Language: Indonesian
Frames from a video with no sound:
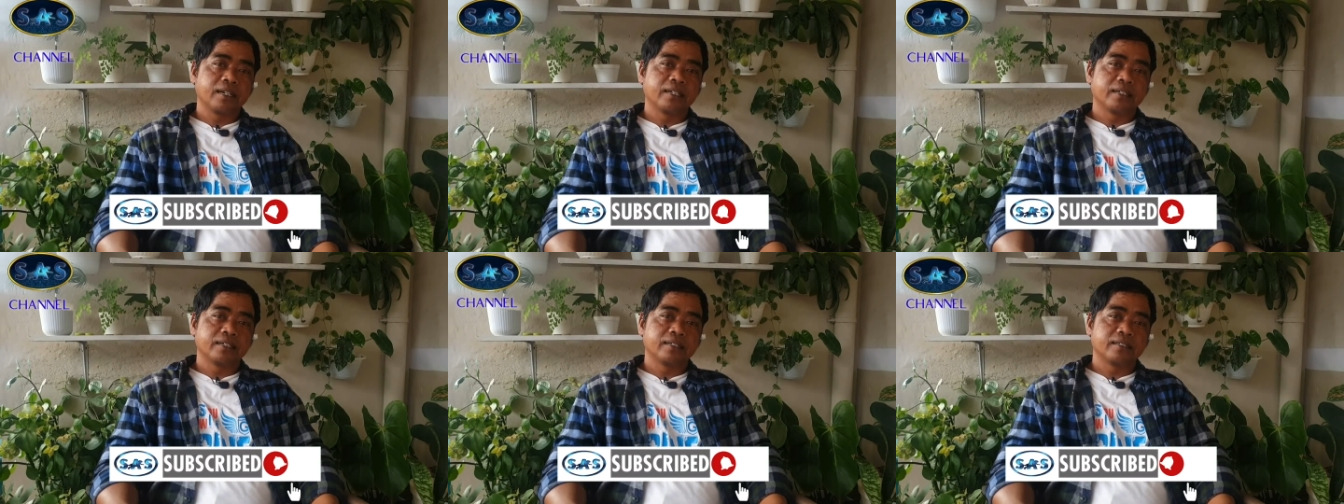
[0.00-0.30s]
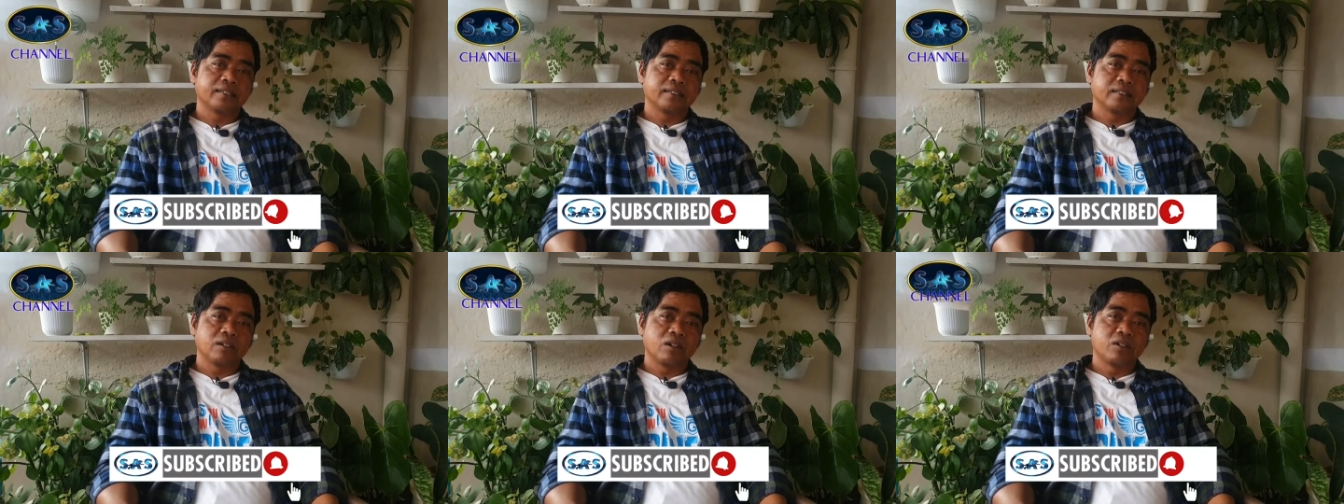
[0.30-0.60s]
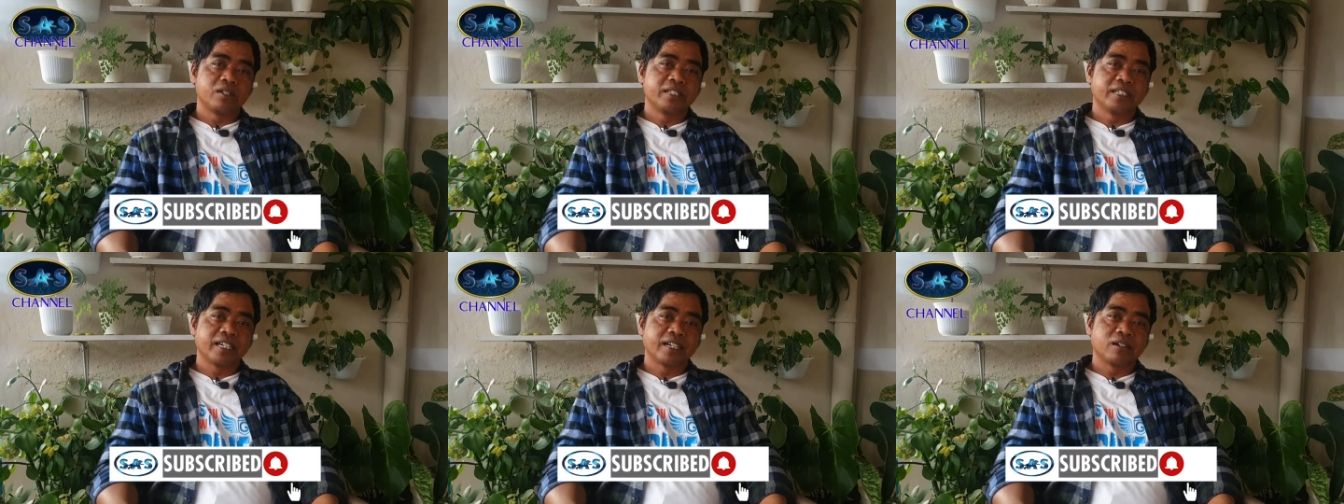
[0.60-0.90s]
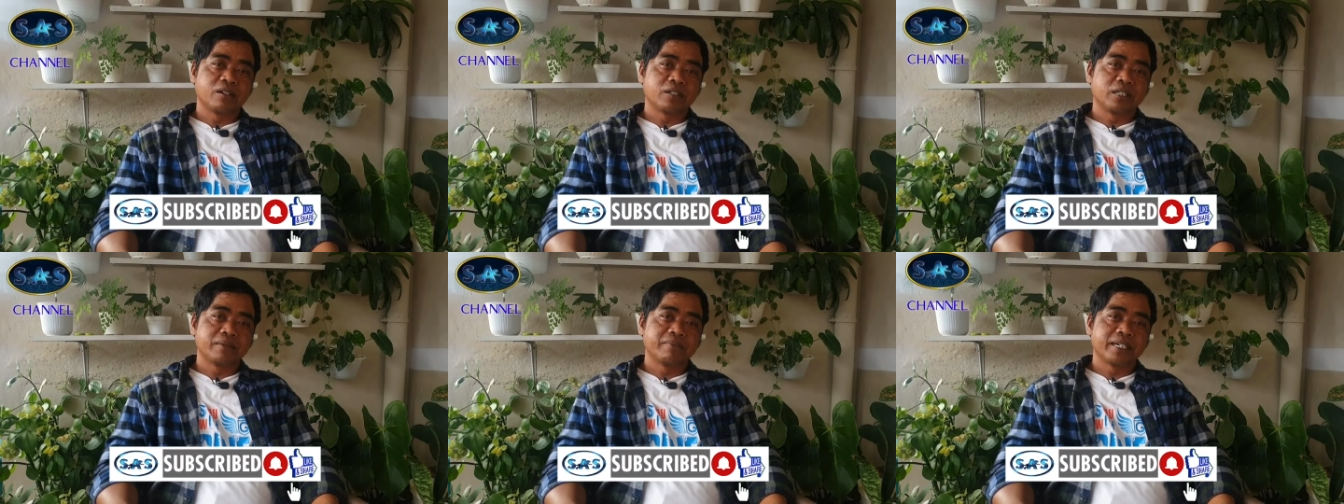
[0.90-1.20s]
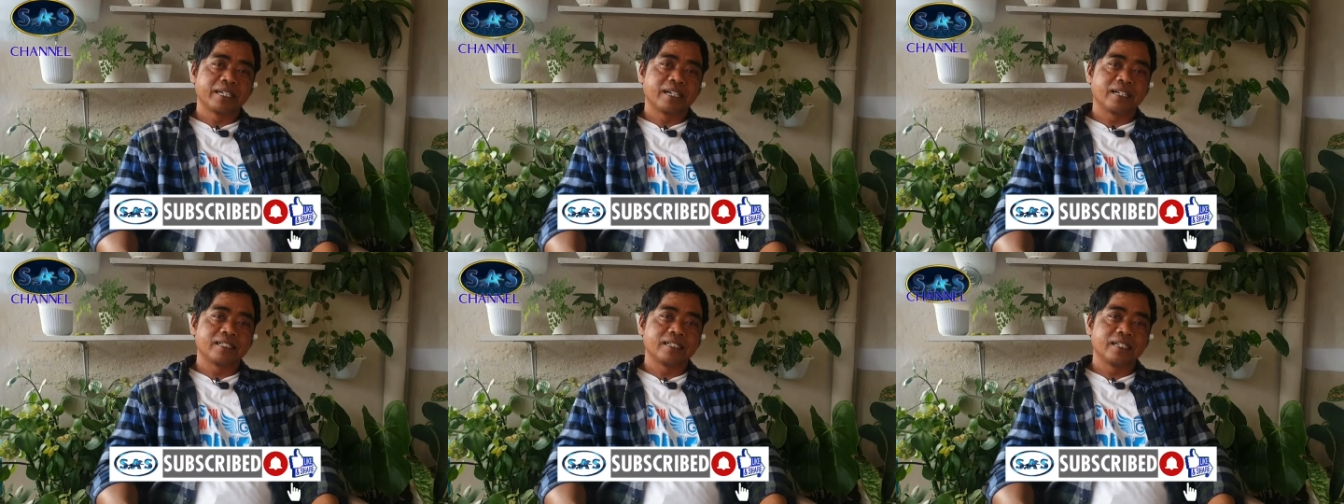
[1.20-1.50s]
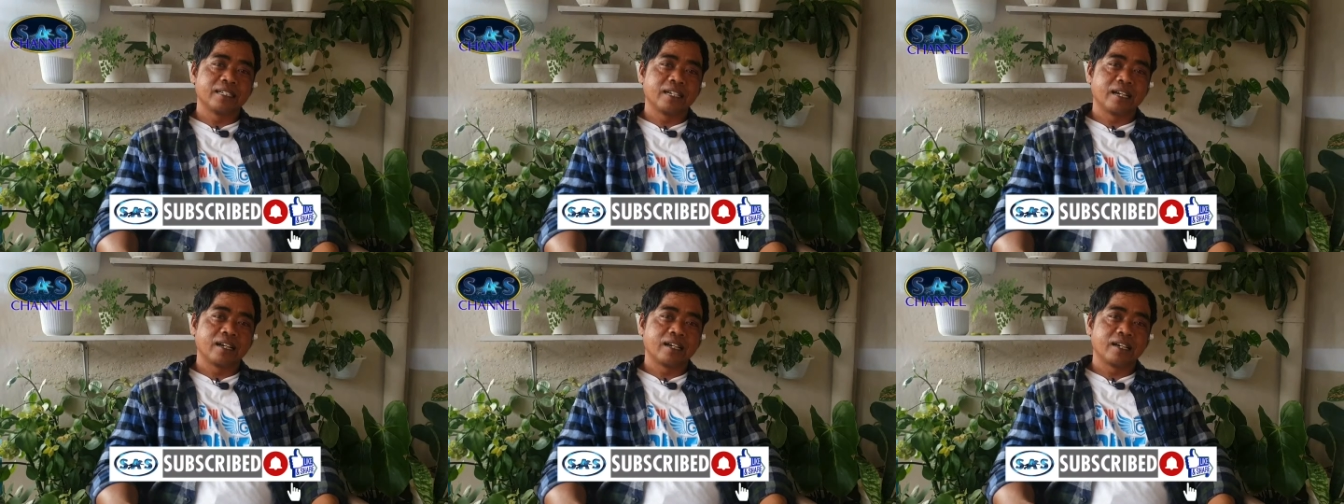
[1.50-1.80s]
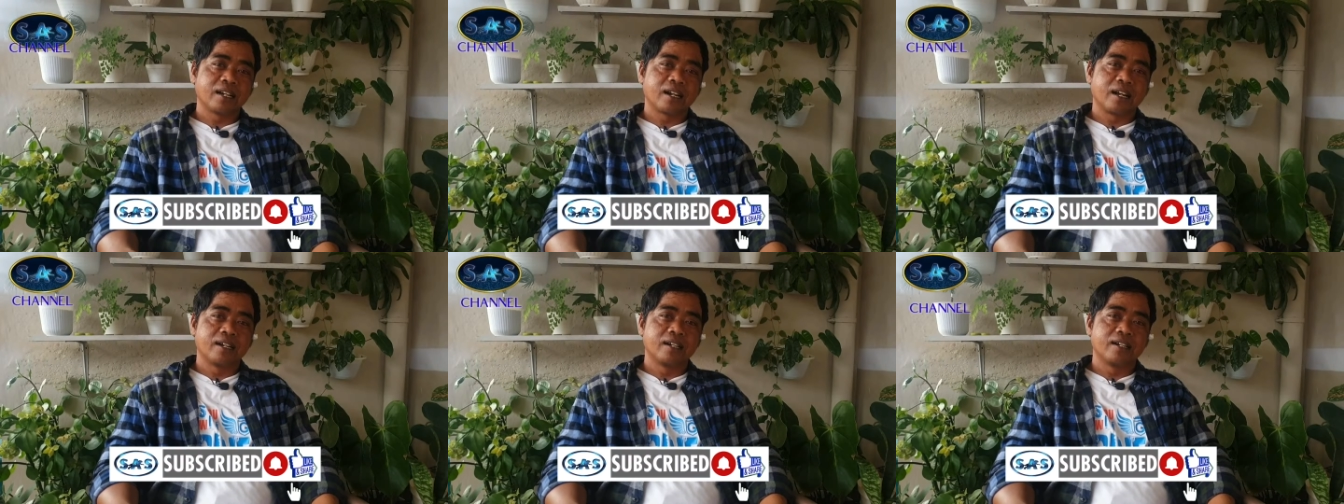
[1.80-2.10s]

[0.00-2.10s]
klik lonceng notifikasinya agar